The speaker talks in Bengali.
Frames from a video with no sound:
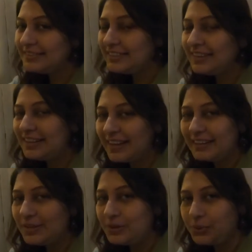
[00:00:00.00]
শীতের
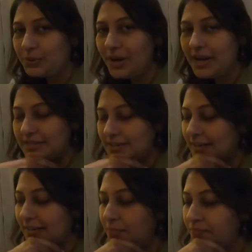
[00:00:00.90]
রাতে একটু ঘুরে আসা
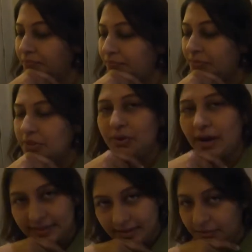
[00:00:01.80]
আর কি যেহেতু
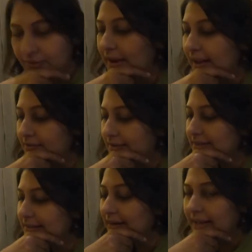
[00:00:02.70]
হাতে এখনও টাইম
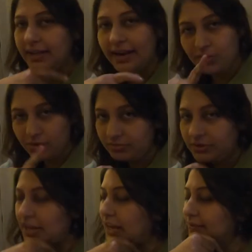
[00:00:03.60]
আছে রাত এগারোটা
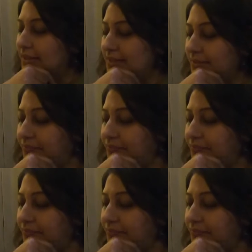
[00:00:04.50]
অবধি টাইম আছে